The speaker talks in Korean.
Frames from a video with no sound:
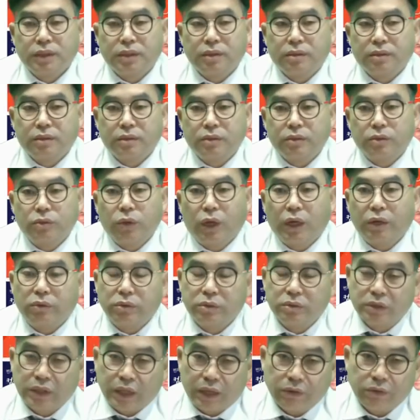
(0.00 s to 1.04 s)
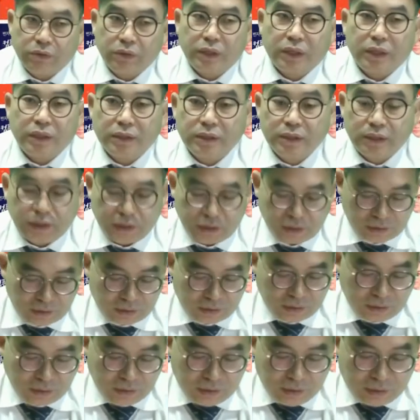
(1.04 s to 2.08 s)
그 큐알코드
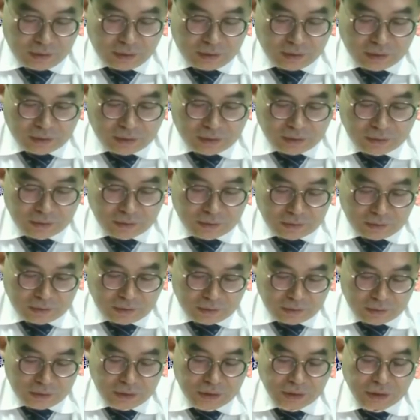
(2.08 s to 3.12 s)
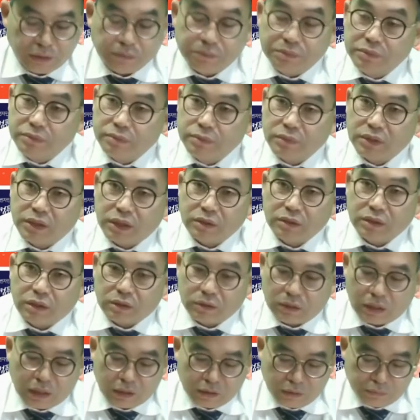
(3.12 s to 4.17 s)
사용이라든지 아까 그 직임
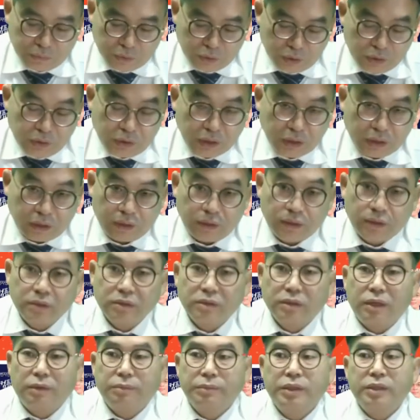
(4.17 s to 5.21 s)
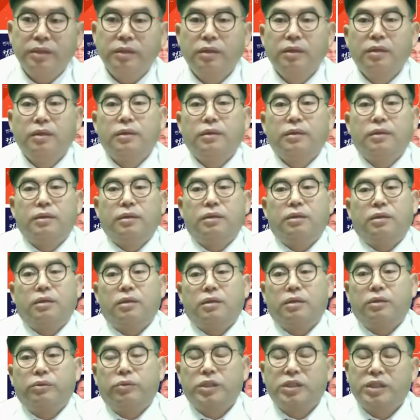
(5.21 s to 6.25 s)
생략하는 문제 그 다음에
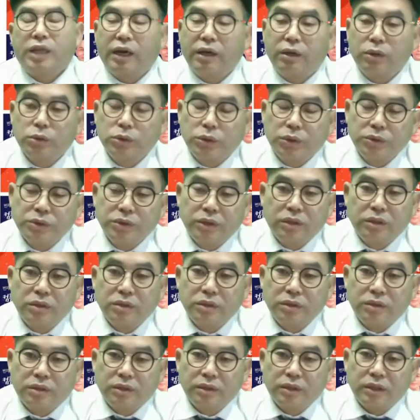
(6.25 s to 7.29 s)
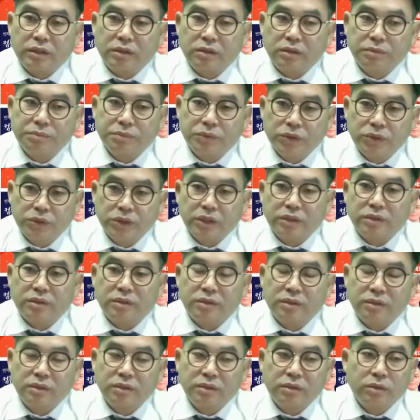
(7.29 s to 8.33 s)
우리 사 일오 총선에서 드러났던 문제들
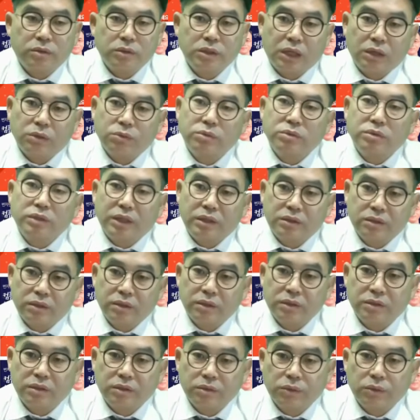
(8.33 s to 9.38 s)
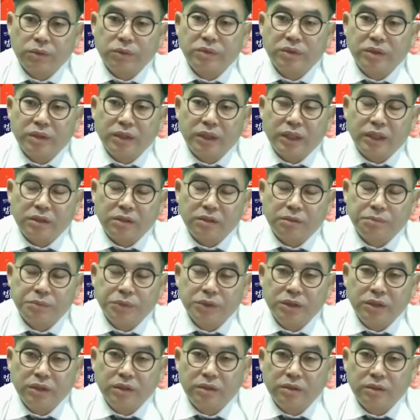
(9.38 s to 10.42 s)
그리고 삼구 대선에서 또 드러났던
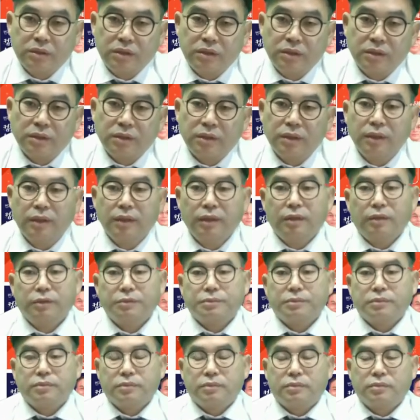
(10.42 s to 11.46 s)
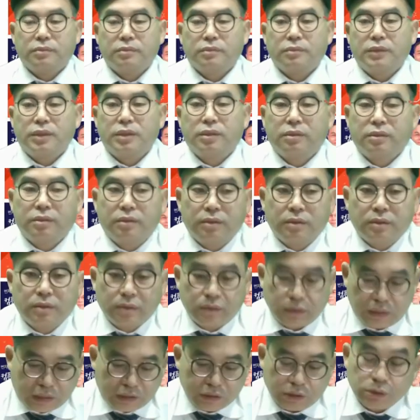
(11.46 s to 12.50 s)
문제들을 음,
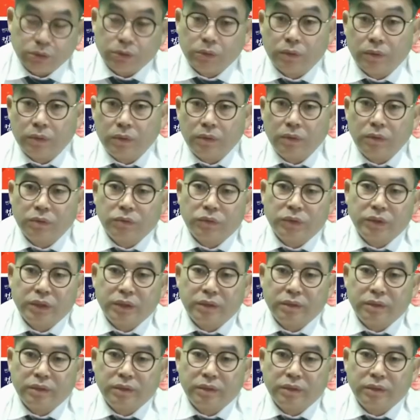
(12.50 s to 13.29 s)
그 가지고 우리